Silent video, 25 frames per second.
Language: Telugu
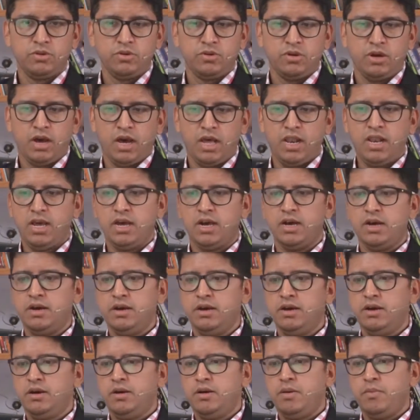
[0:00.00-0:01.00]
అలా
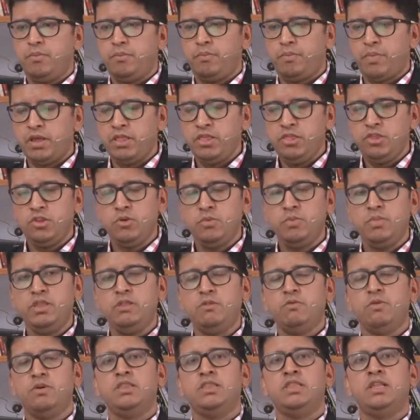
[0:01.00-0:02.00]
పంతొమ్మిది
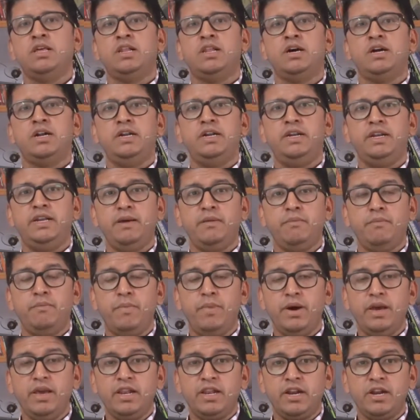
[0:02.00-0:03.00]
వందల
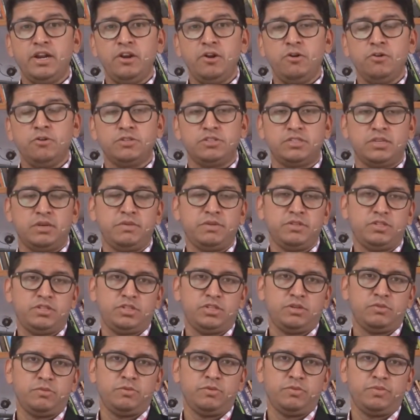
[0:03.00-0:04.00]
డెబ్భై రెండో
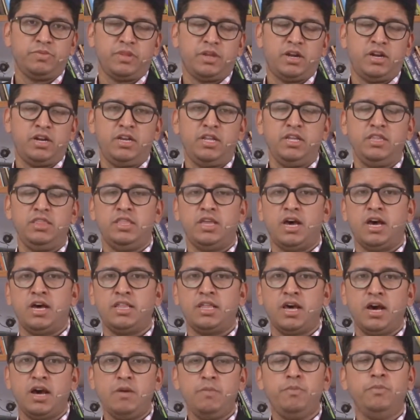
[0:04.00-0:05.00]
సంవత్సరము అంటే
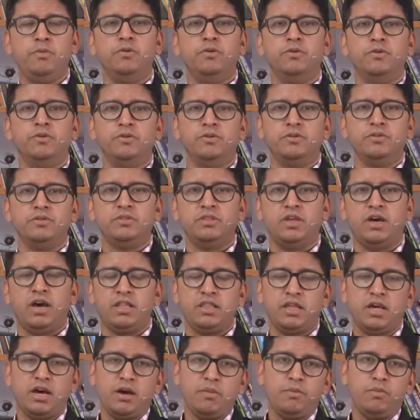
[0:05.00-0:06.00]
దాదాపు
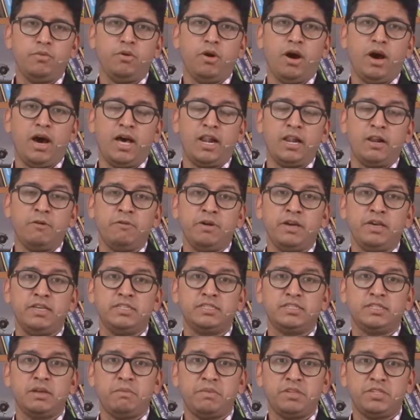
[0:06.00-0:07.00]
దాదాపు అరవై
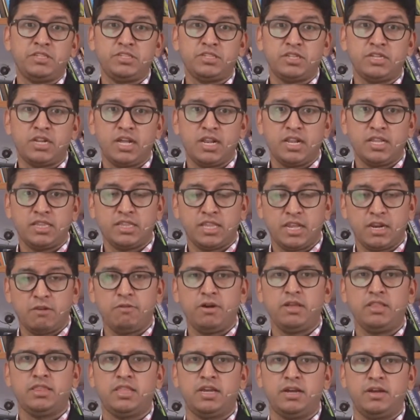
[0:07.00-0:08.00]
సంవత్సరాల
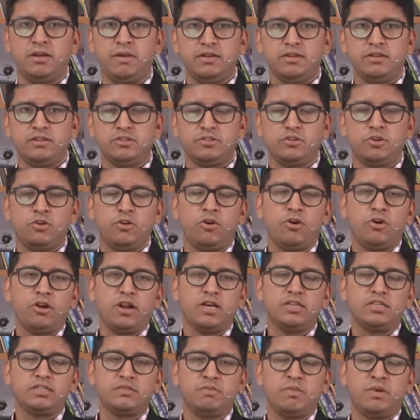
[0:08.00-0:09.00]
తర్వాత సొనోరా
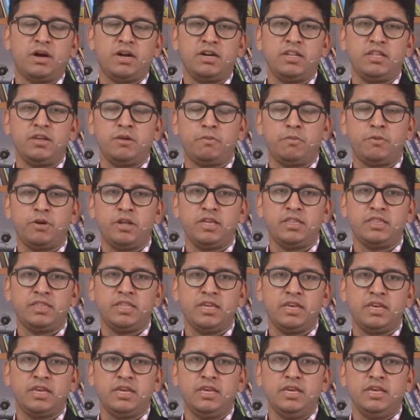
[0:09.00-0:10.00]
స్మార్ట్
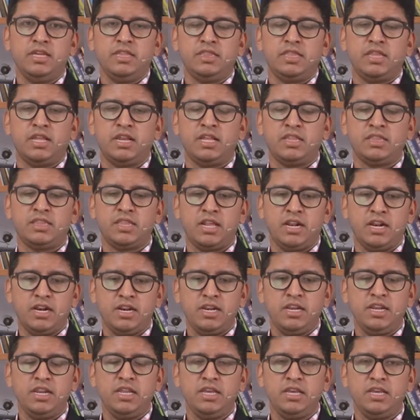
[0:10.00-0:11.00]
ఎప్పుడైతే తన
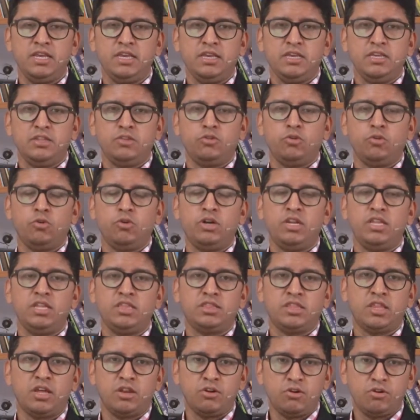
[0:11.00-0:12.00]
తండ్రిని తోటి
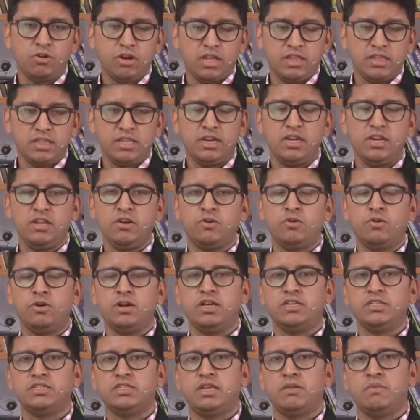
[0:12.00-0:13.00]
తండ్రులందరినీ కూడా
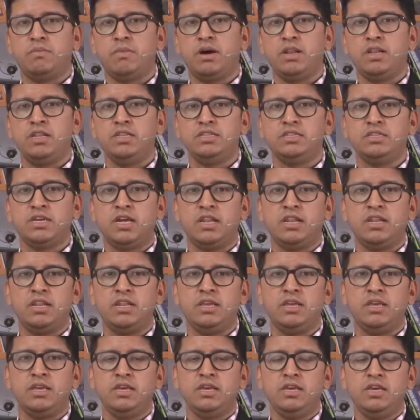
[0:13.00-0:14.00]

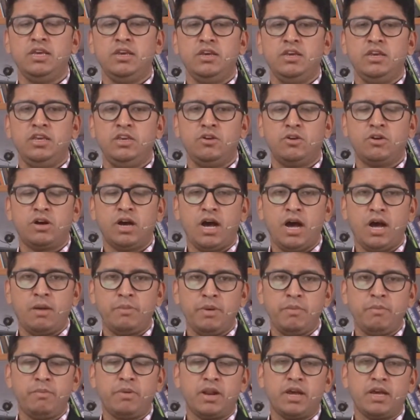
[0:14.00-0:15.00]
సన్మానించాలని ఈ యొక్క
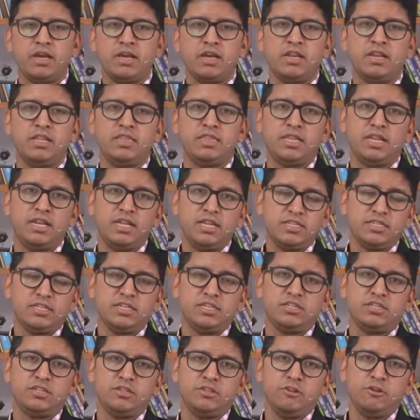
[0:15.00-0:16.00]
అభిప్రాయాన్ని
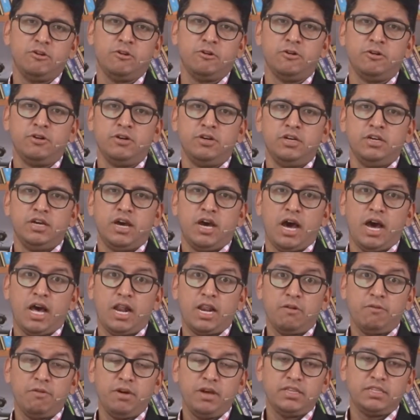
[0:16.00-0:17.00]
తెలియజేసిందో
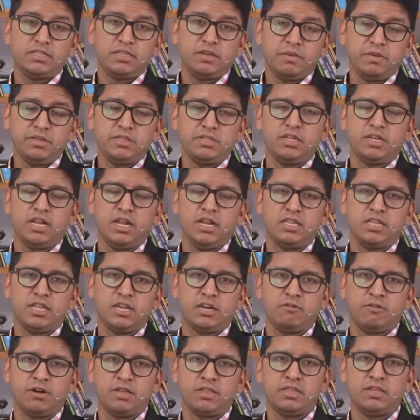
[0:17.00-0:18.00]
అరవై సంవత్సరాల
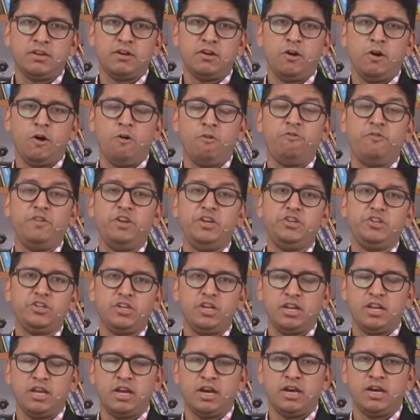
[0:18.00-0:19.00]
తర్వాత
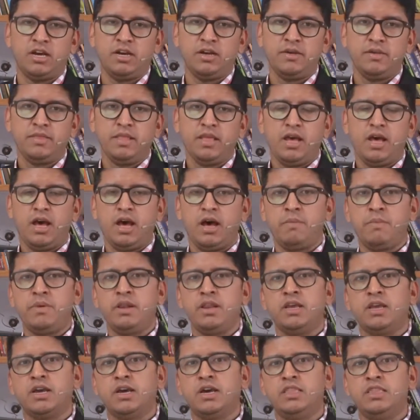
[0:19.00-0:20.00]
ఒఫీషియల్గా
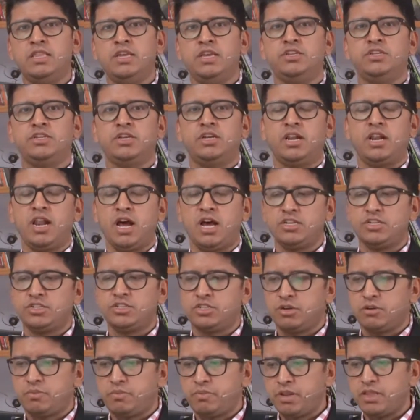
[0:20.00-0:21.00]
అమెరికా దేశ
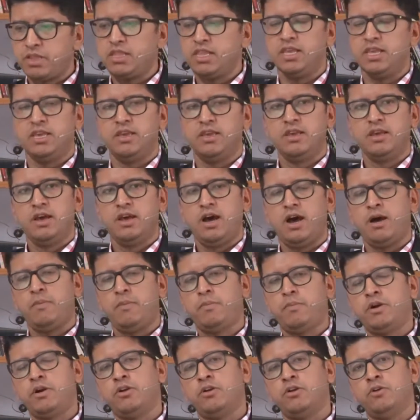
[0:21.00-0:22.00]
రాష్ట్రపతి
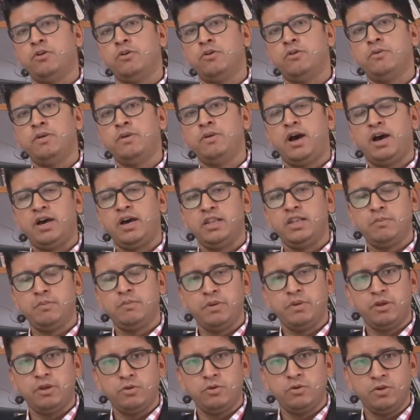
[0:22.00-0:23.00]
అప్పట్లో ఆయన
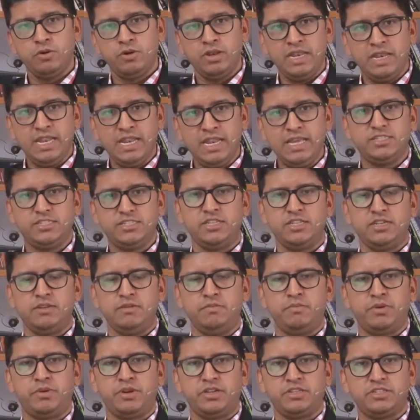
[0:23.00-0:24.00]
పేరు నిక్సన్
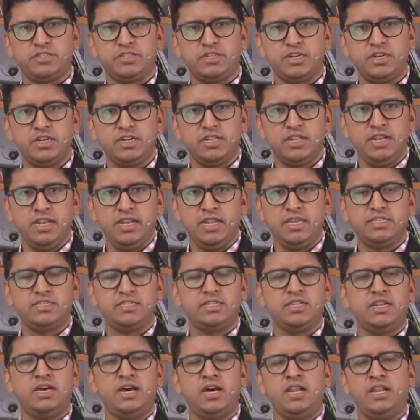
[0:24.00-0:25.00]
ప్రెసిడెంట్
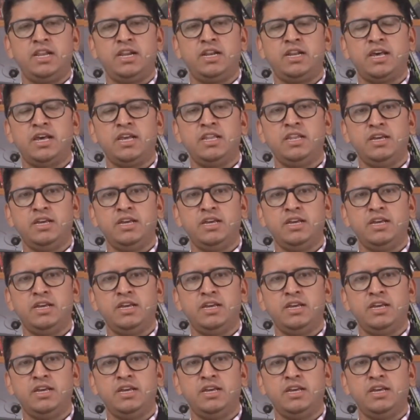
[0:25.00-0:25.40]
నిక్సన్ అనేట ఆయన